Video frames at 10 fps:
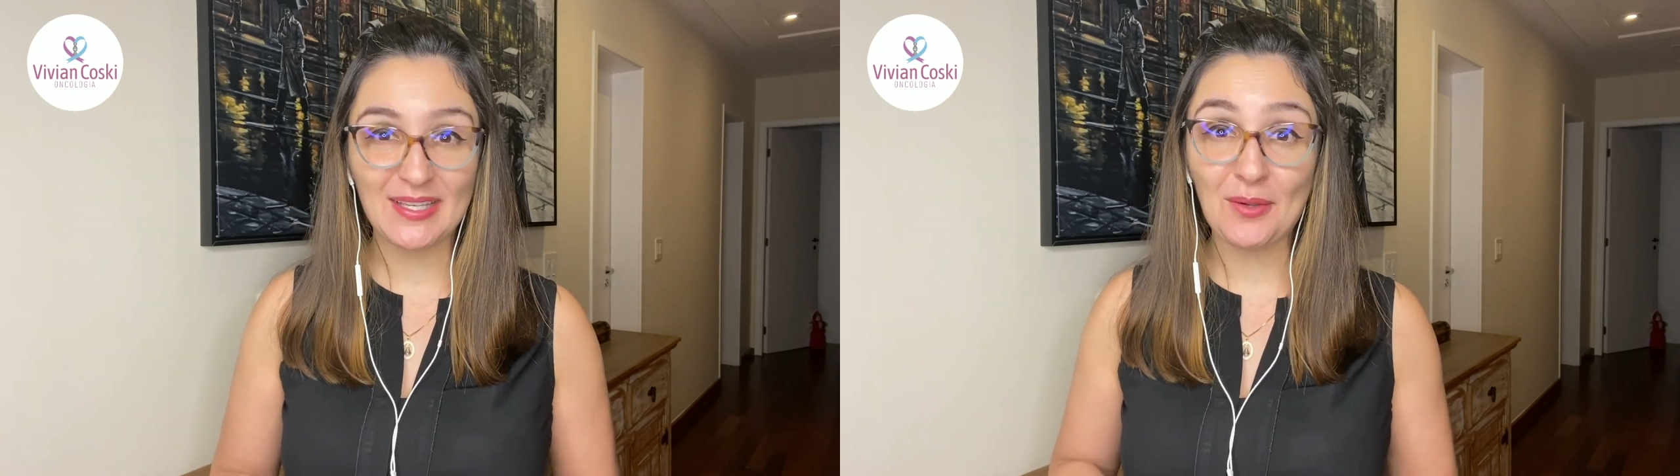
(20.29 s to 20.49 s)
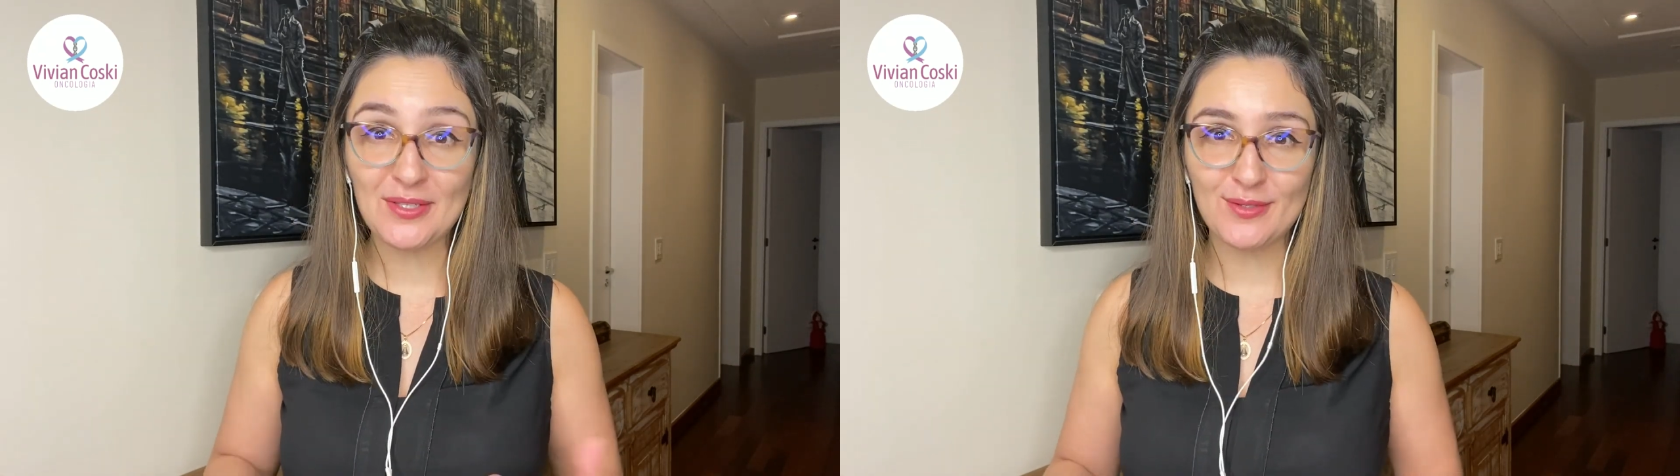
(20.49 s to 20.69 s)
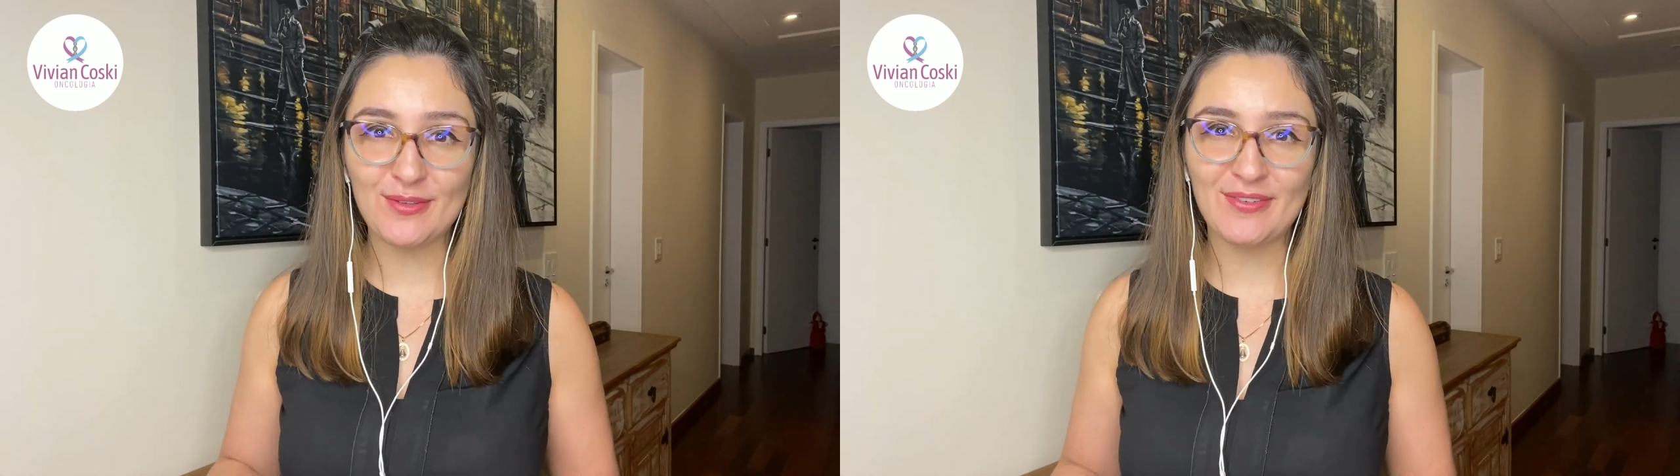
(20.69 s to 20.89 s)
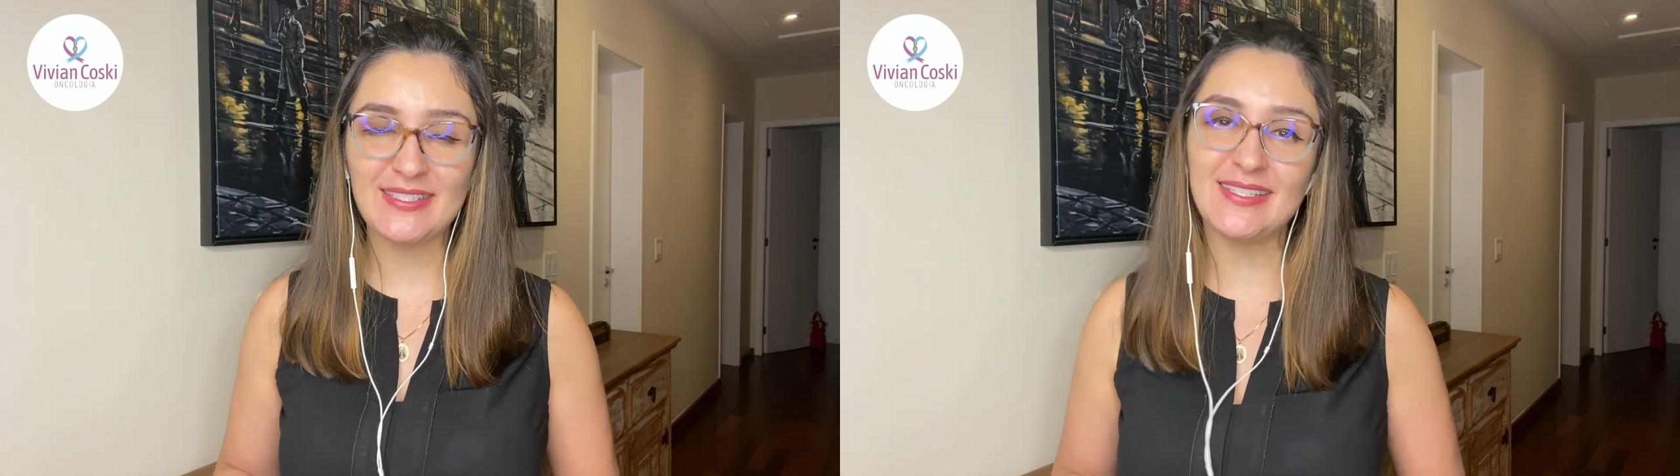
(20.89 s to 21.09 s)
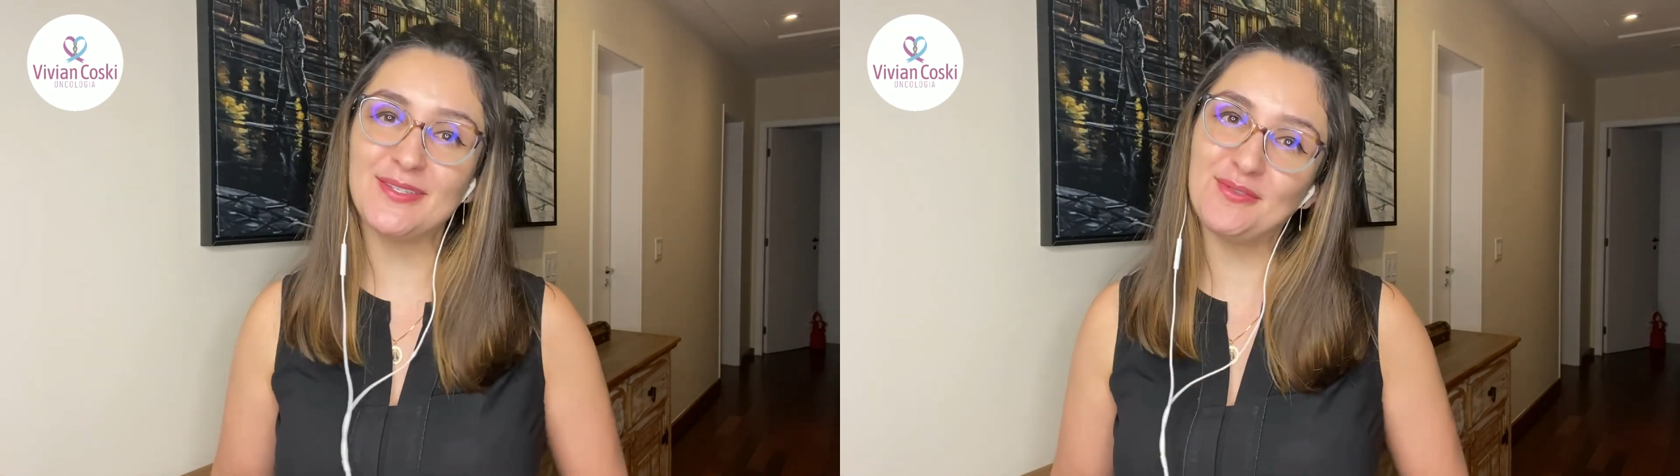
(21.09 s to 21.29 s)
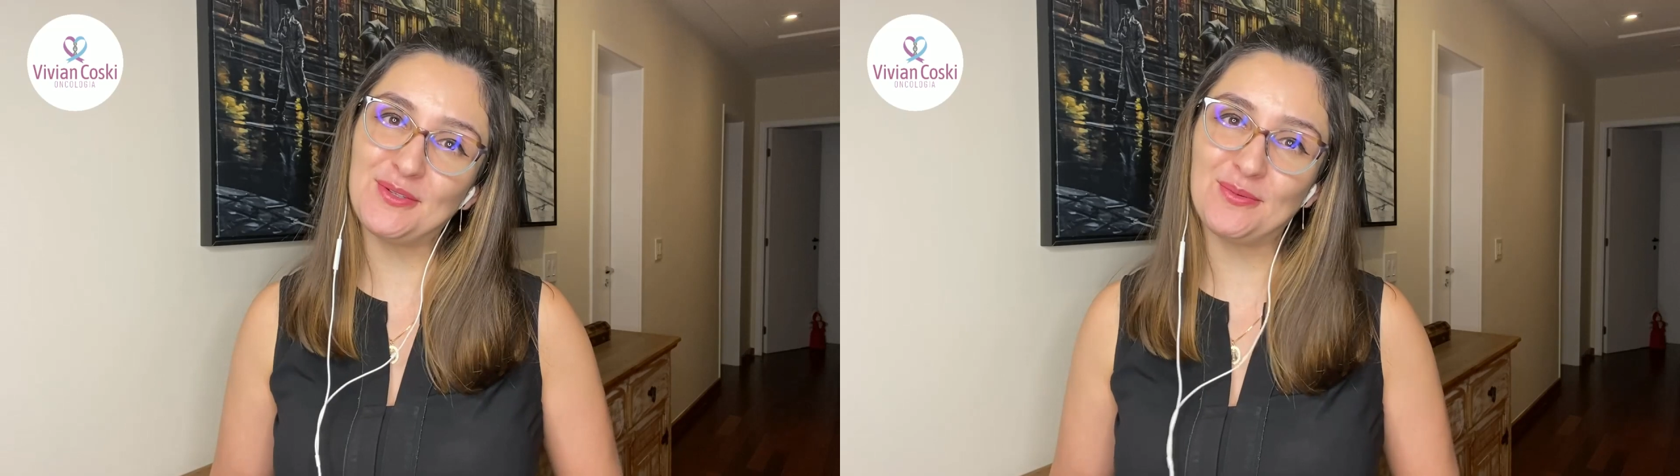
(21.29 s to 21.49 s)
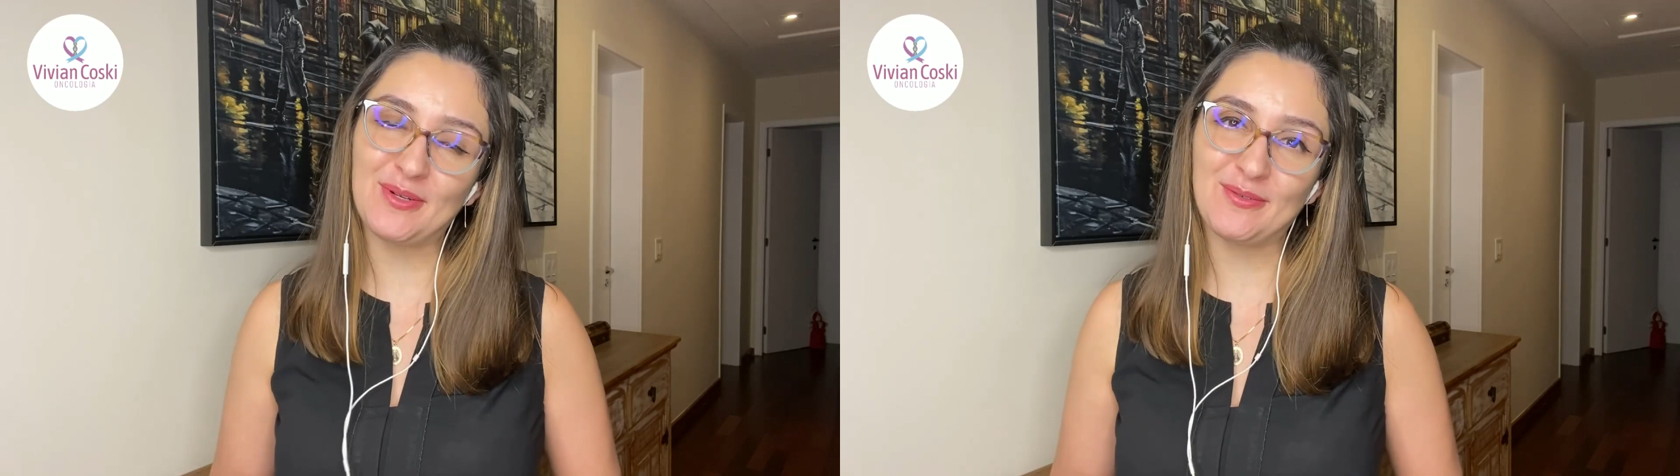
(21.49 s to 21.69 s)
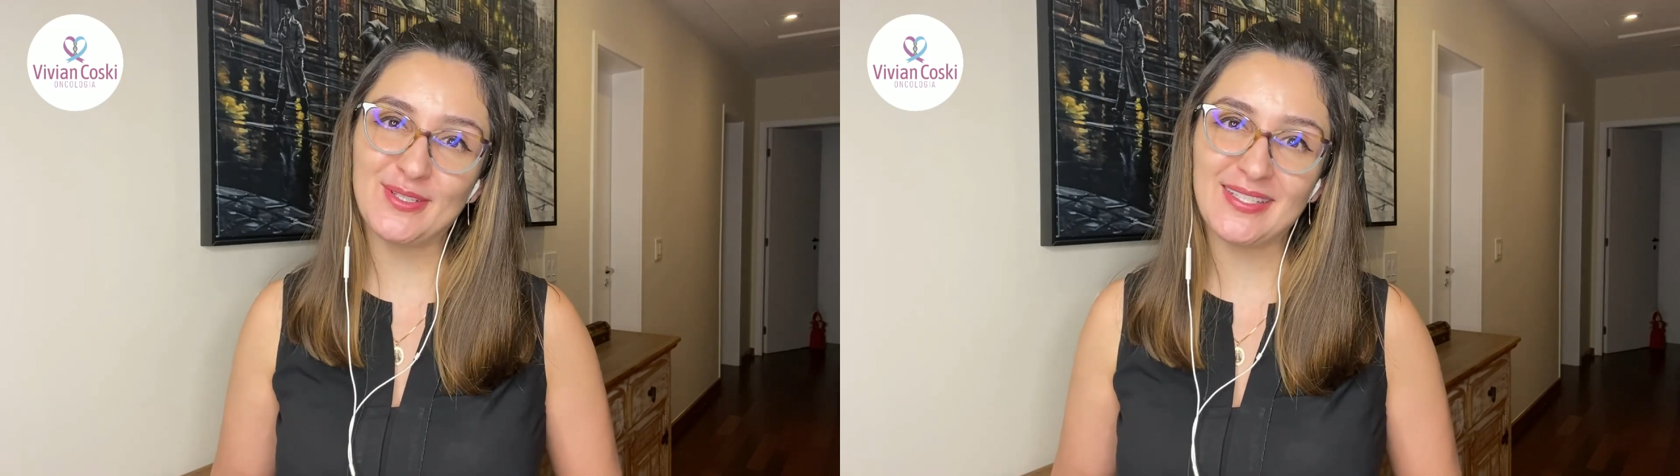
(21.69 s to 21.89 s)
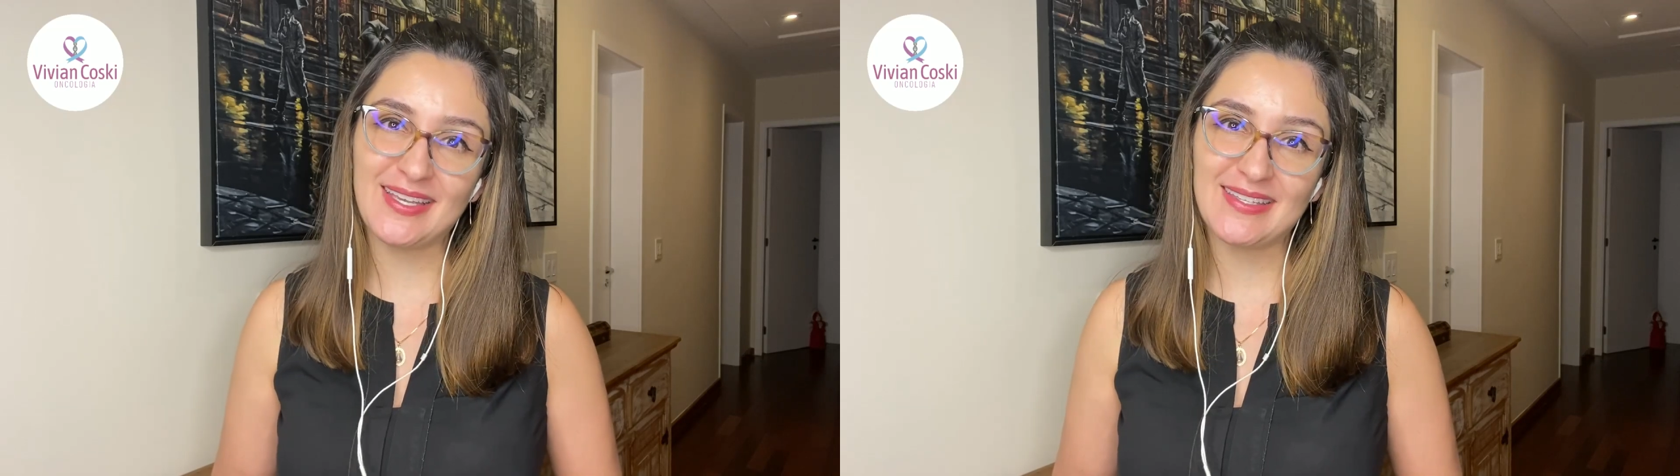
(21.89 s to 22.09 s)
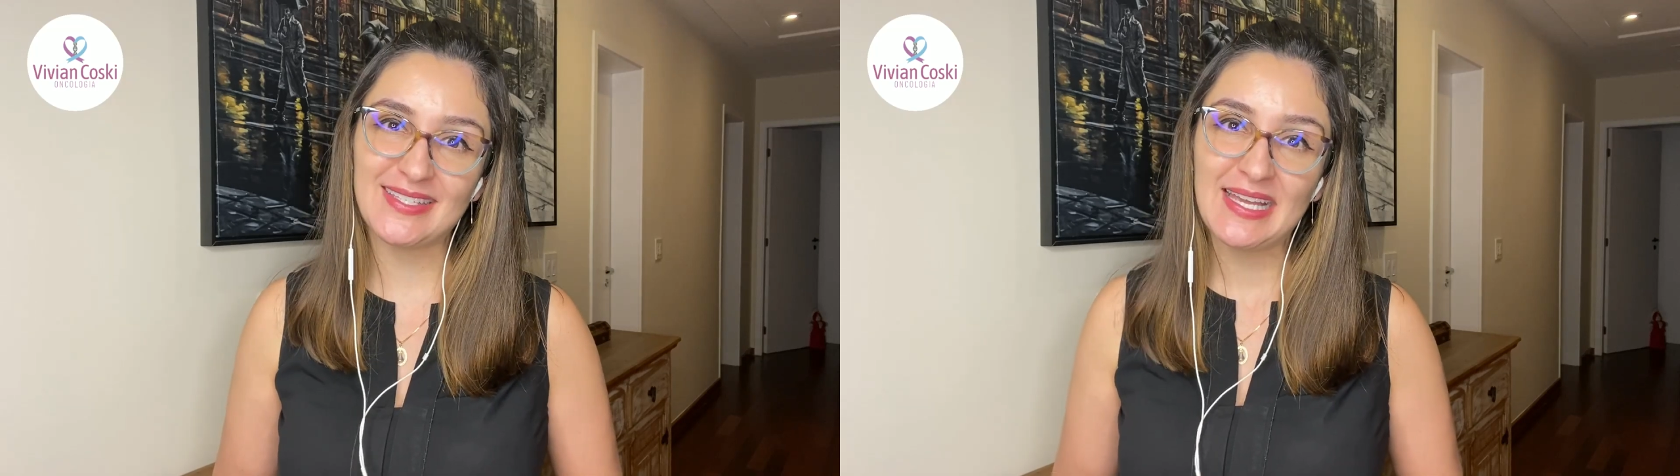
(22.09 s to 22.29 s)
e eu resolvi fazer esse vídeo para
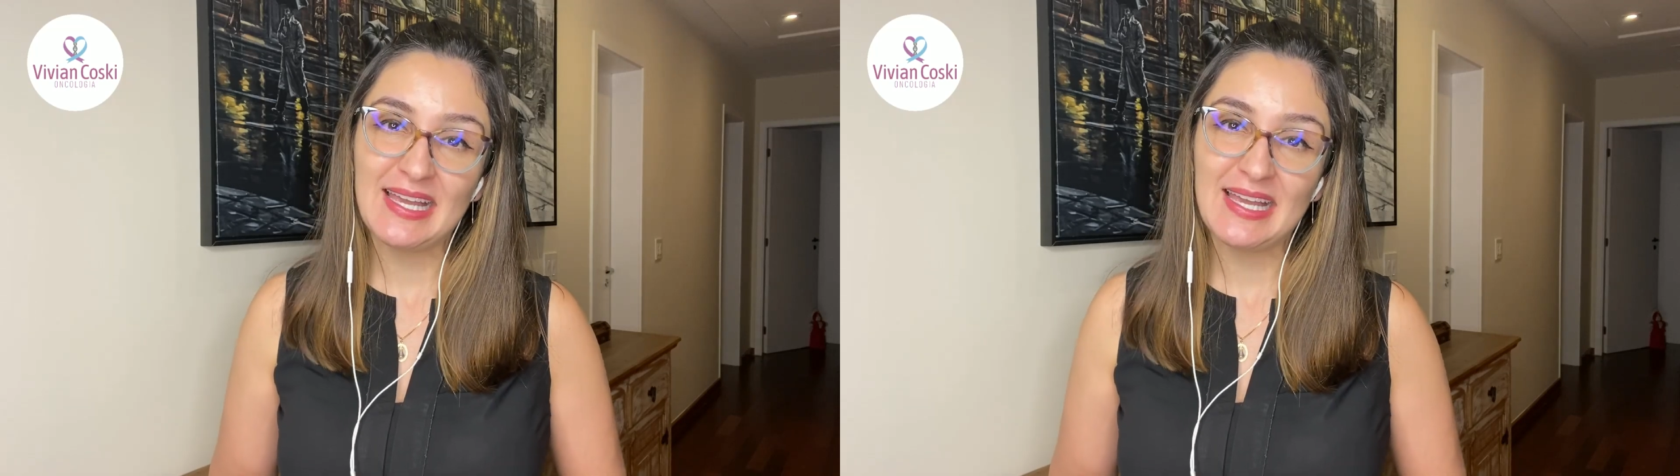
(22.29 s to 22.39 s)
vocês.